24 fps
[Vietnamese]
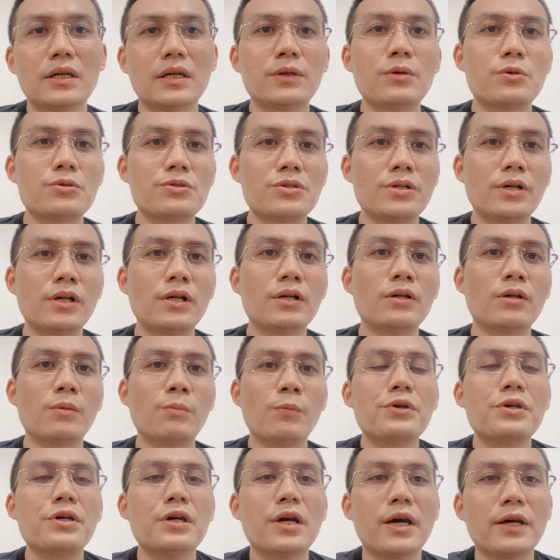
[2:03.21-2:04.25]
cái độ chơi của
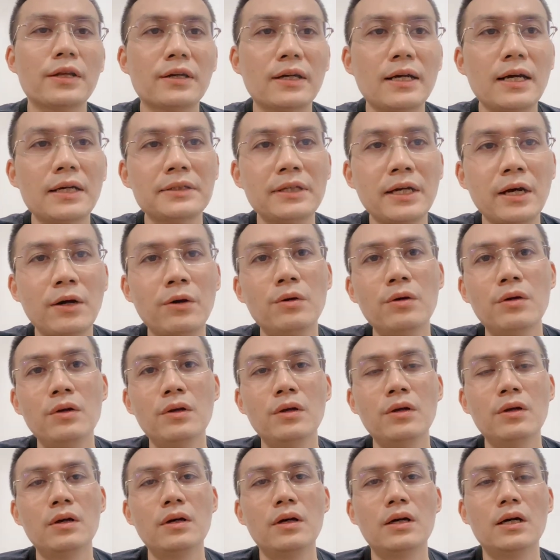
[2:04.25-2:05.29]
mỗi người nó khác nhau.
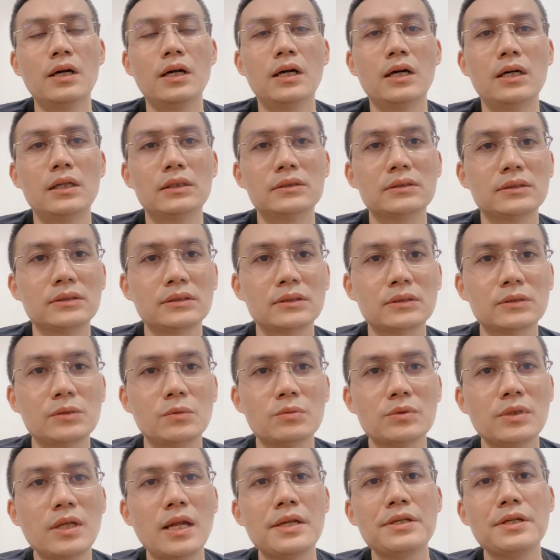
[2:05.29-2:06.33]

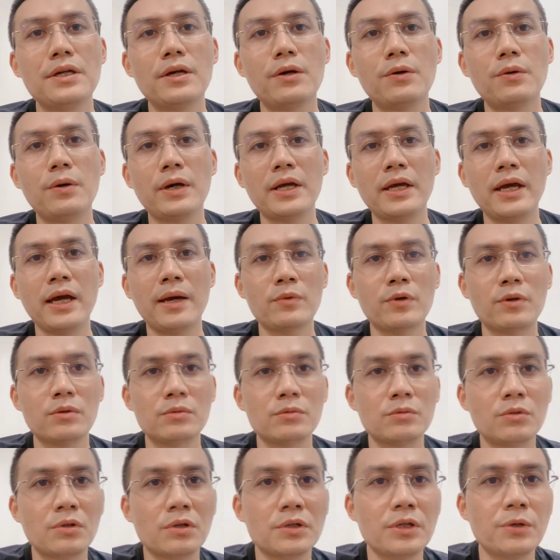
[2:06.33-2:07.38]
Cũng rất là nhiều anh em
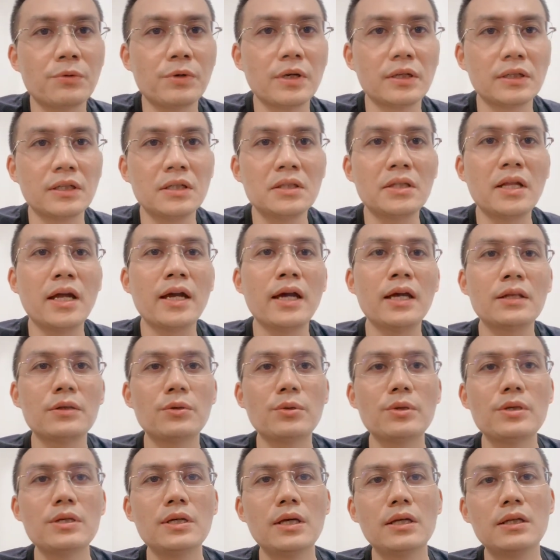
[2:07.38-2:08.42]
cũng có điều kiện kinh tế,
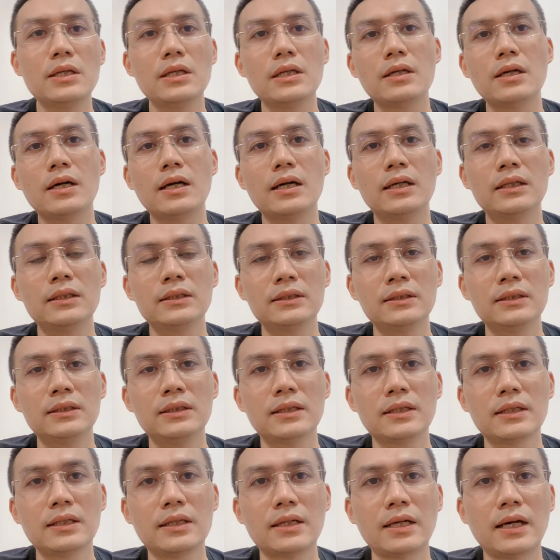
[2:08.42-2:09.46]
tuy nhiên thì
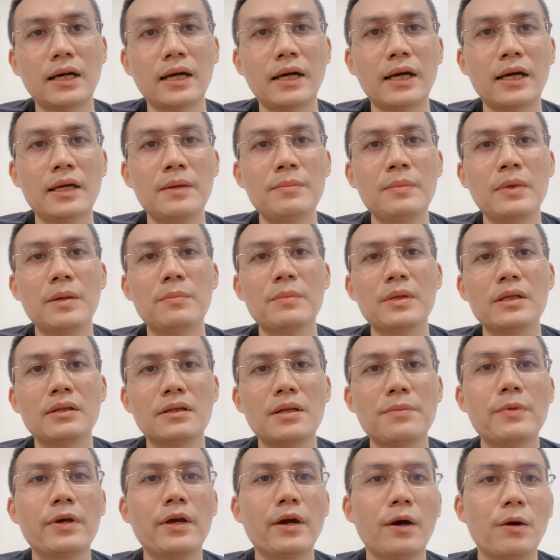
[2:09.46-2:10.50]
cái mà mình
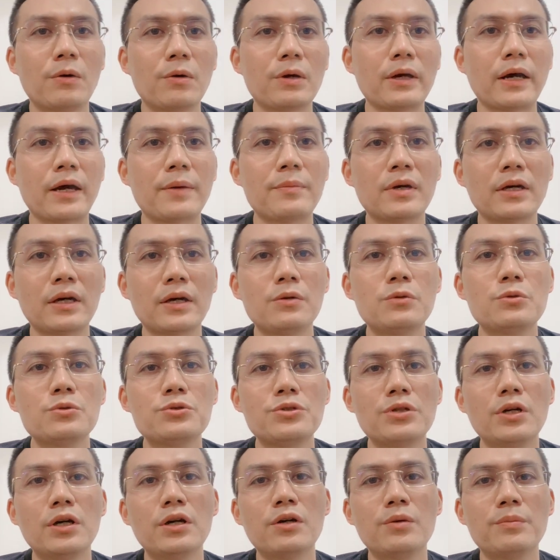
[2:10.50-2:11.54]
tìm hiểu, cái gu
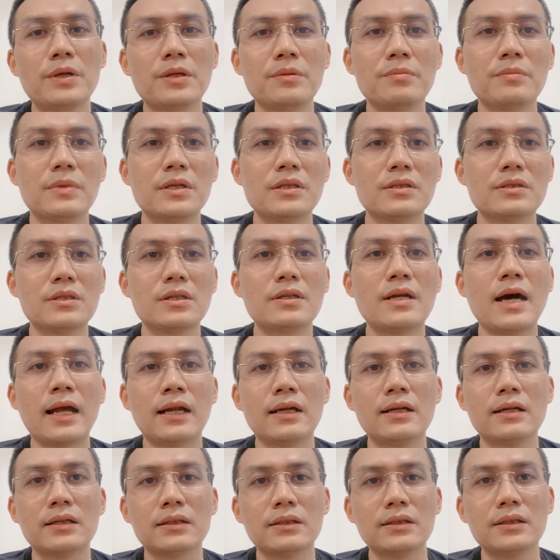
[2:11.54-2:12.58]
chơi của mình chưa
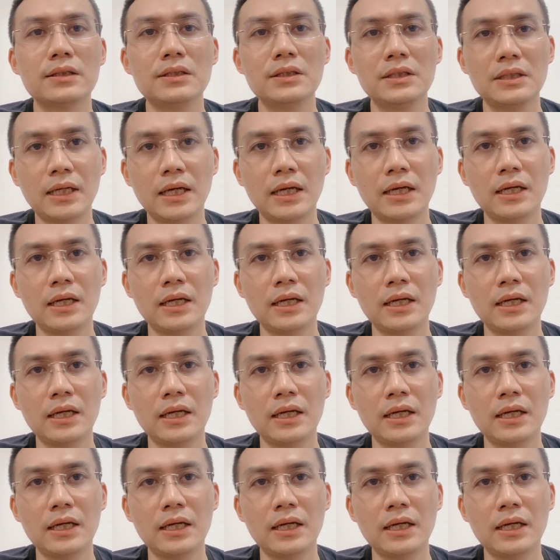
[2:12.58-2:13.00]
đạt được tới